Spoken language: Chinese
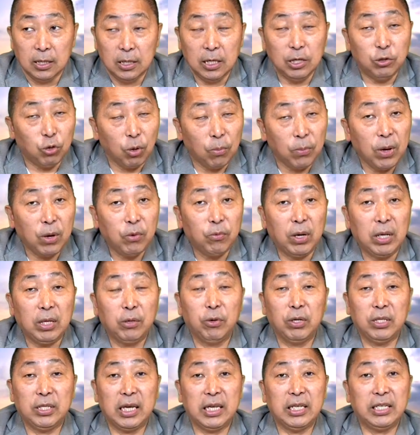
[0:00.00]
你准备为
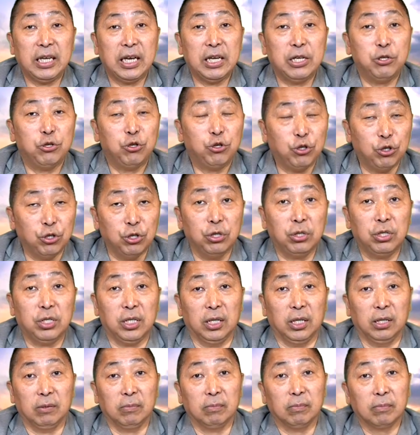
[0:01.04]
为这件事
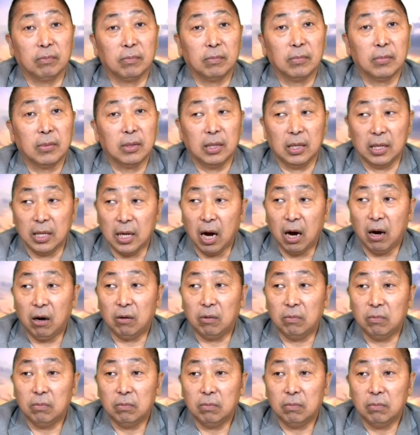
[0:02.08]
情你
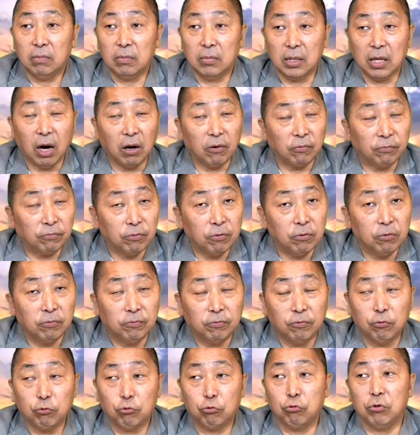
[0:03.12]
要。你要付
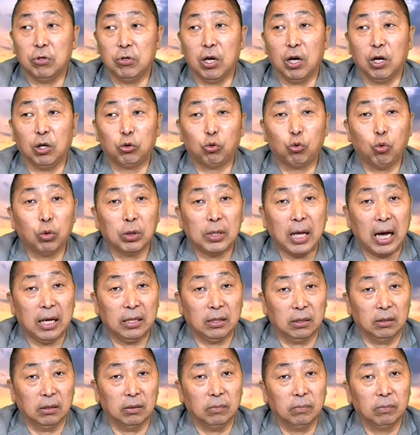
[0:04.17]
付出呢多大
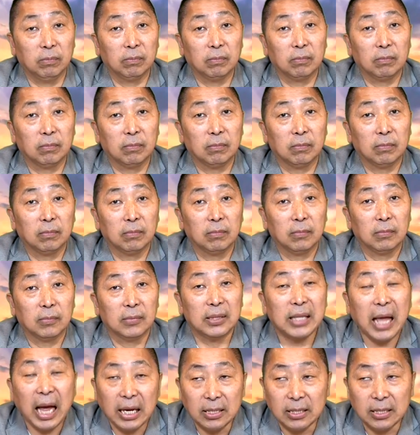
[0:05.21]
的
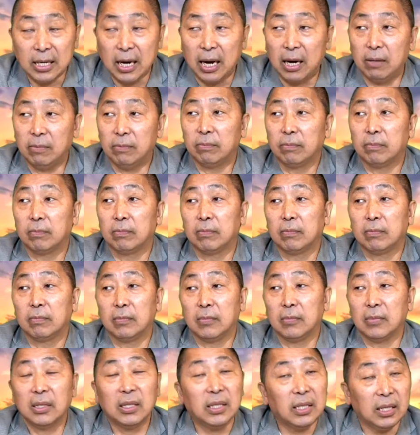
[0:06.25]
代价、
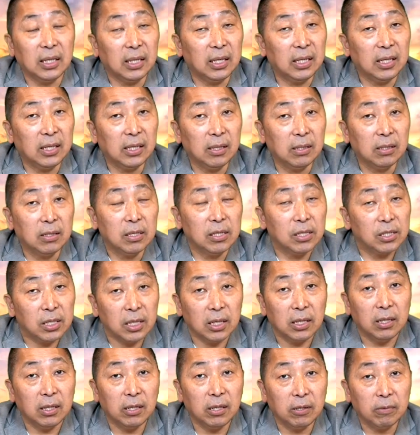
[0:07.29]
体力、
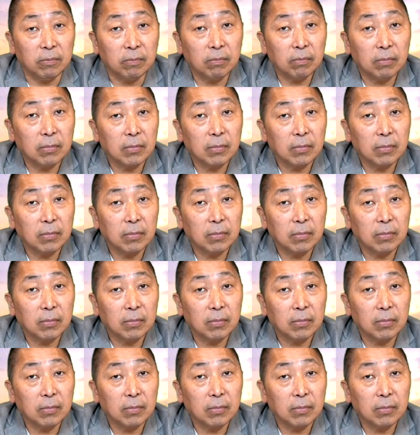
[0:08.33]
心力？